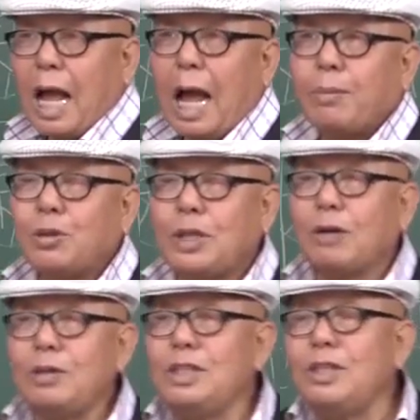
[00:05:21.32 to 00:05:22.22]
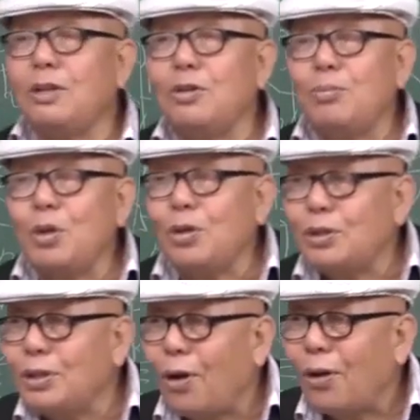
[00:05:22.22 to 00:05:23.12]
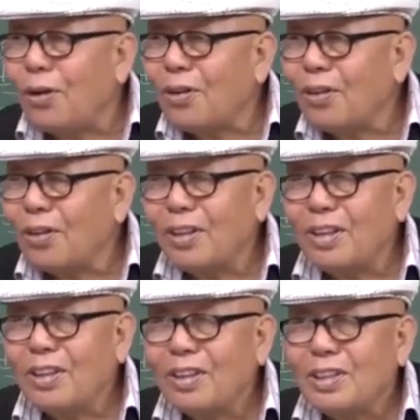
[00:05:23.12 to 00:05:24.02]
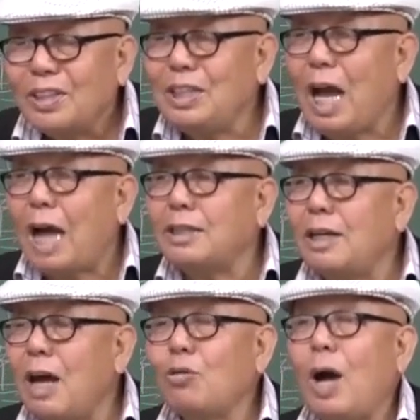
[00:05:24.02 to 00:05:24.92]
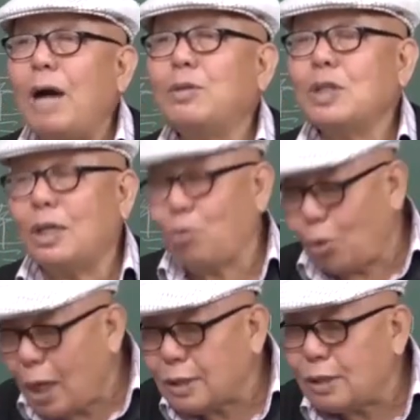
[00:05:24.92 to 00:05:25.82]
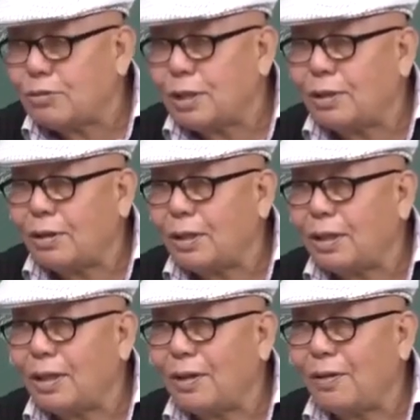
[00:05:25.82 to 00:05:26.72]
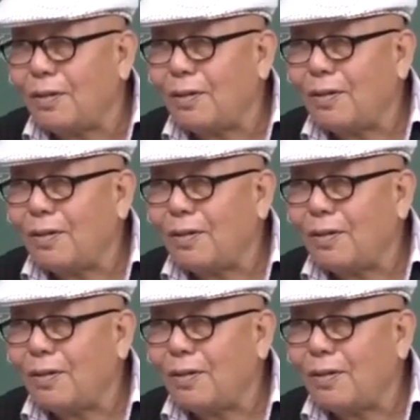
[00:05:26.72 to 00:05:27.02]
아버지하고 인연도 없는 거죠. 이 아들 낳고 아버지가 돌아가실 수 있는 거예요.